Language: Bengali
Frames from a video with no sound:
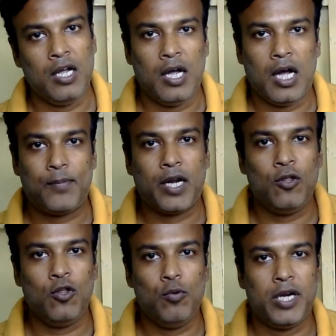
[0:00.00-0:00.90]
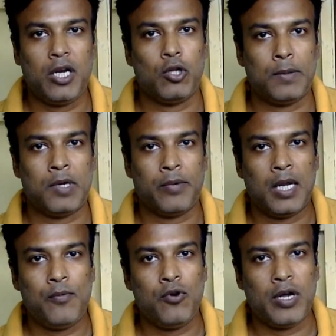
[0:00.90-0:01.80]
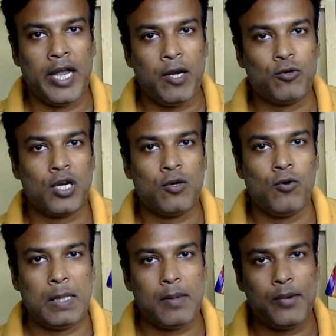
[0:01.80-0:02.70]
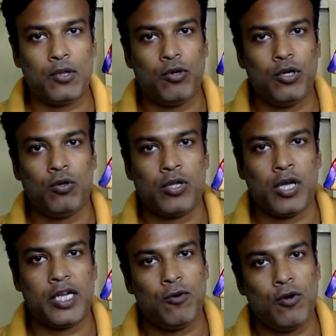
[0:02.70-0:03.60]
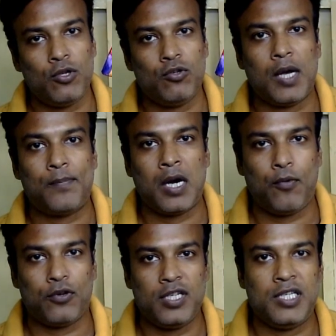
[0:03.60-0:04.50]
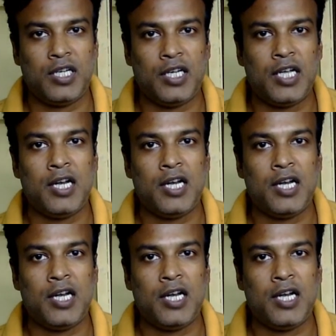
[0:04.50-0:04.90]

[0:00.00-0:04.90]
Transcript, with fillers: আপনারা কিন্তু বিক্রি করতে পারবেন এবং এই কুশানগুলো কীভাবে তৈরি করতে হয় সেইগুলো যদি আপনারা প্রসেস জেনে যান